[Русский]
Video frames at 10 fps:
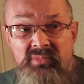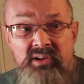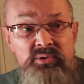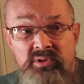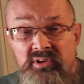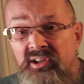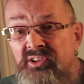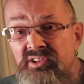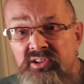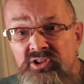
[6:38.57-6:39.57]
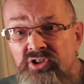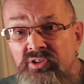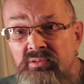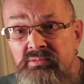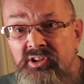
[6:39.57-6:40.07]
которых я не
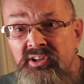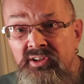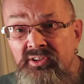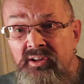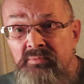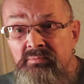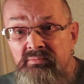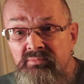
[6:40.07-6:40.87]
слышал никогда.